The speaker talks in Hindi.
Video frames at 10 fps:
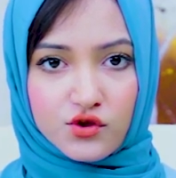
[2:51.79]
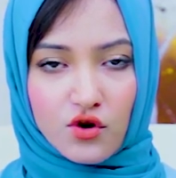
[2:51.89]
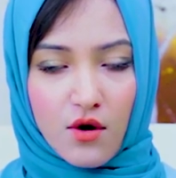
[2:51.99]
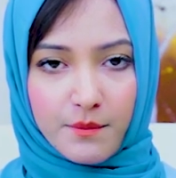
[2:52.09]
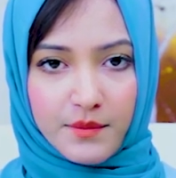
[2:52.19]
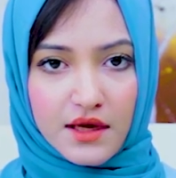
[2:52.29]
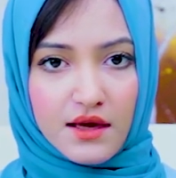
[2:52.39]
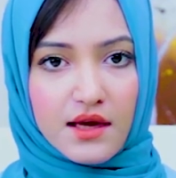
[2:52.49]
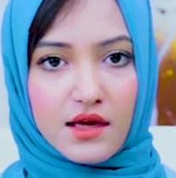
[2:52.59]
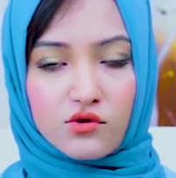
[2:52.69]
शॉप में
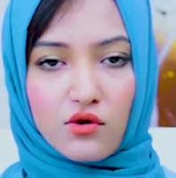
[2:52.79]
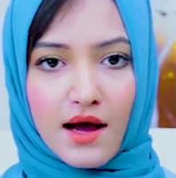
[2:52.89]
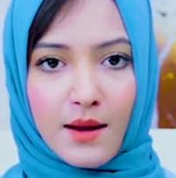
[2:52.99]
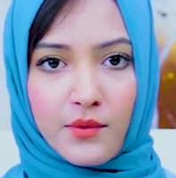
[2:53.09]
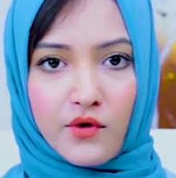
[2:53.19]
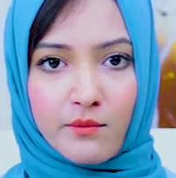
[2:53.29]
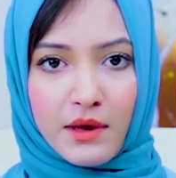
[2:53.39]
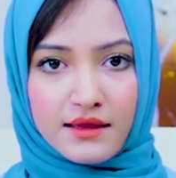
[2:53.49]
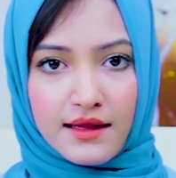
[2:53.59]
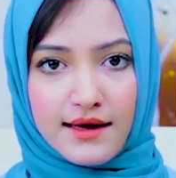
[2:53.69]
तो आप आपको
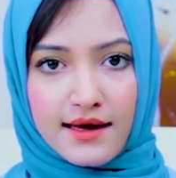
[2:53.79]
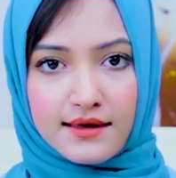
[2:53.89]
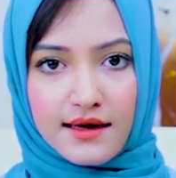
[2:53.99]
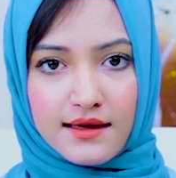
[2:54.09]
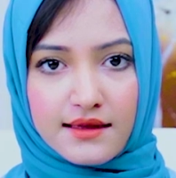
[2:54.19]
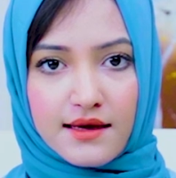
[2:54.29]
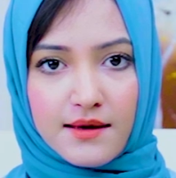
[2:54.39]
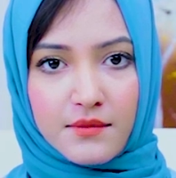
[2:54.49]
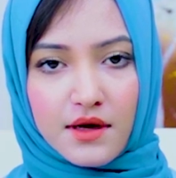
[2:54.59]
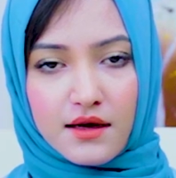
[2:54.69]
मंथली रेंटल इनकम